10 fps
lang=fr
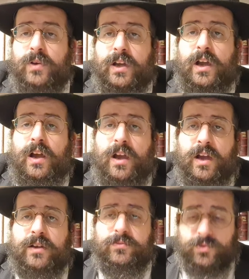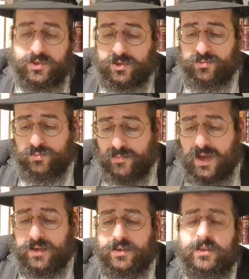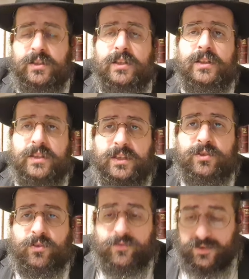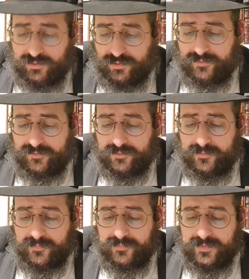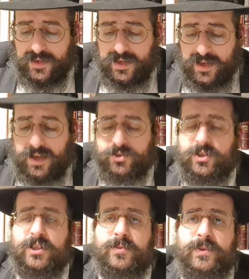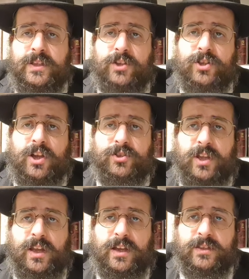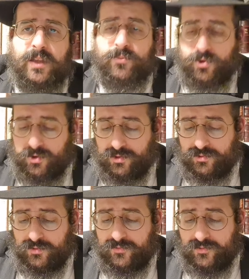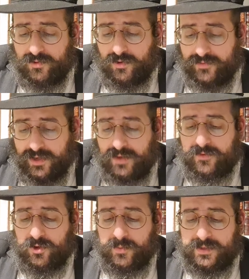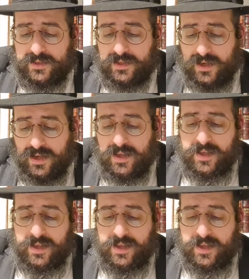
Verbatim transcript: Ra'a, c'est-à-dire du mal, est en face de vous. Hashi explique, Kacher, Hachalach, Etrem, quand je vous renverrai, avec Vegom, etc.